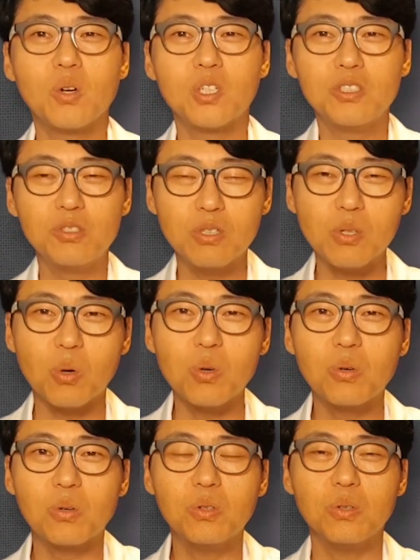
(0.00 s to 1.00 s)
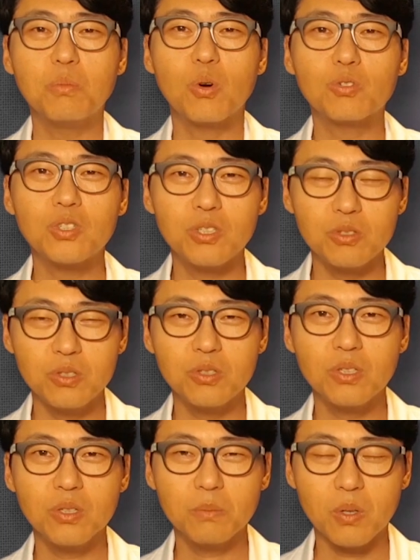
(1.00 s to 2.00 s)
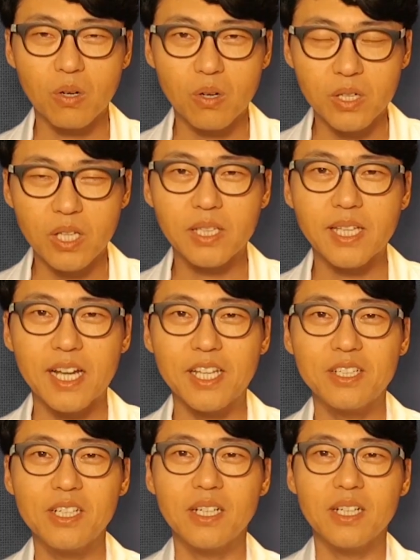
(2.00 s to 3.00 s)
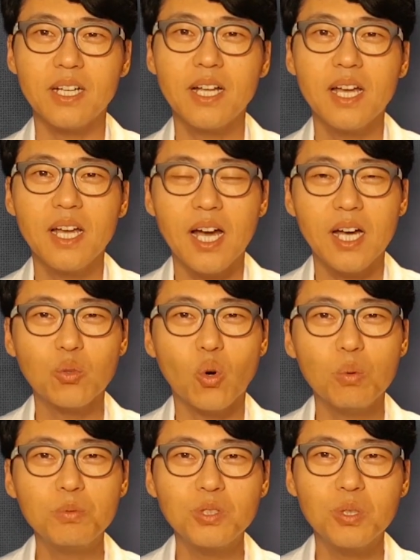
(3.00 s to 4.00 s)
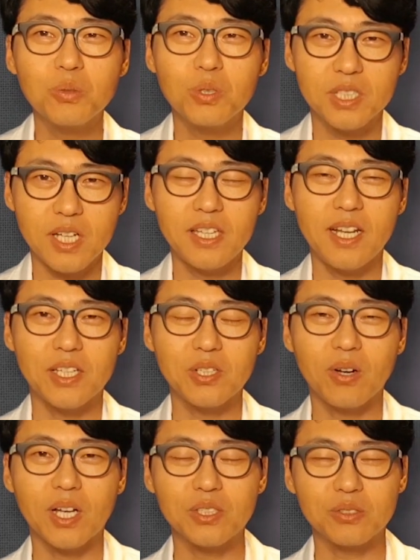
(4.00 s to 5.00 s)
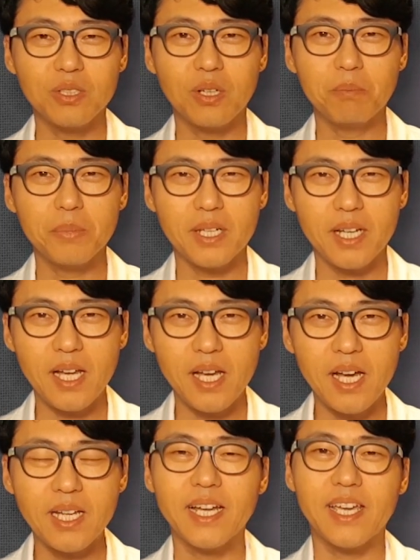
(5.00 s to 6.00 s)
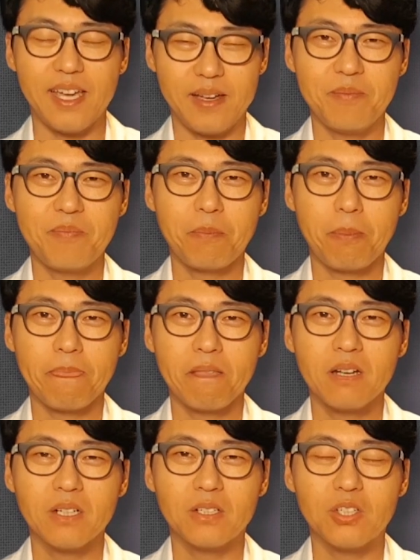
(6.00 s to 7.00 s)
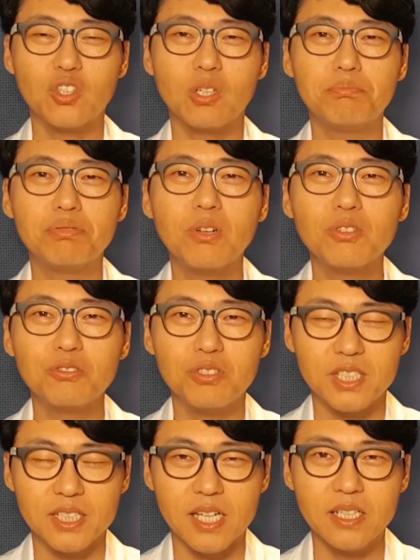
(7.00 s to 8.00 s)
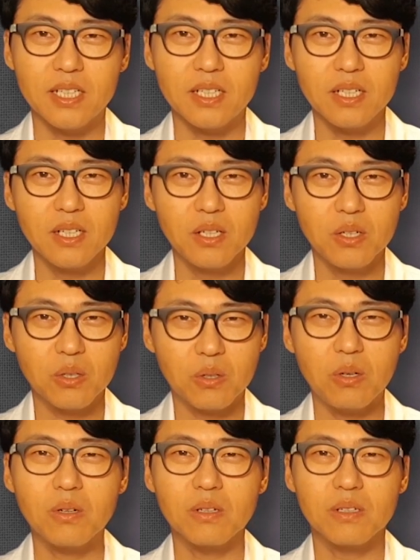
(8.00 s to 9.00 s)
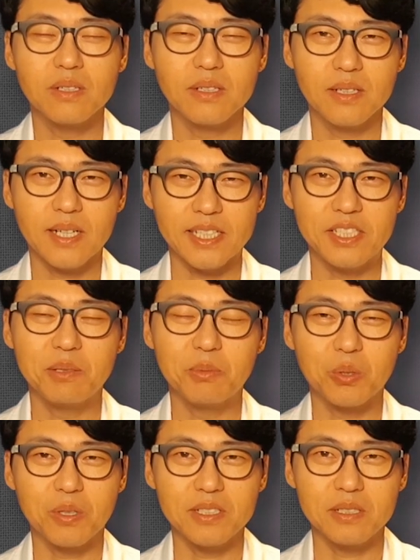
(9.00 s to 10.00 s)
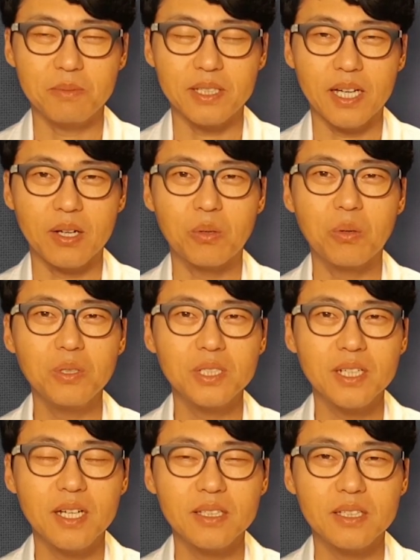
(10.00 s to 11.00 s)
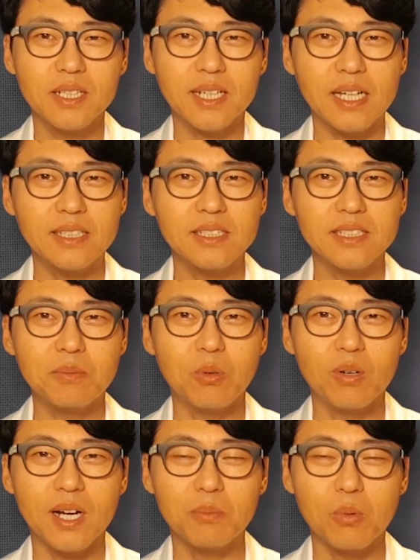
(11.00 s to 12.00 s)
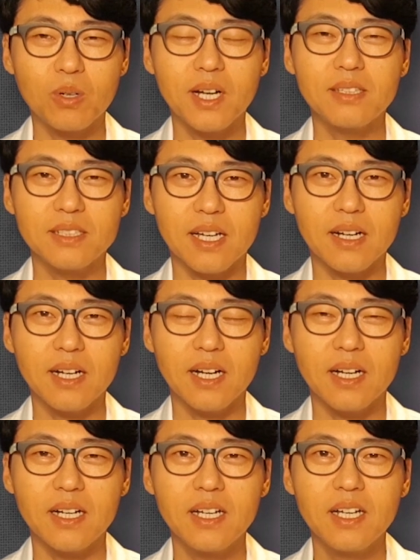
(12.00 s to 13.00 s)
근육을 골고루 목주위 근육, 뭐 허리, 다리를 한 5분 정도 시간을 내셔 가지고요. 편안하게 근육을 풀어주는 시간을 꼭 가지시면 좋겠습니다. 그런 시간들을 갖느냐 못 갖느냐가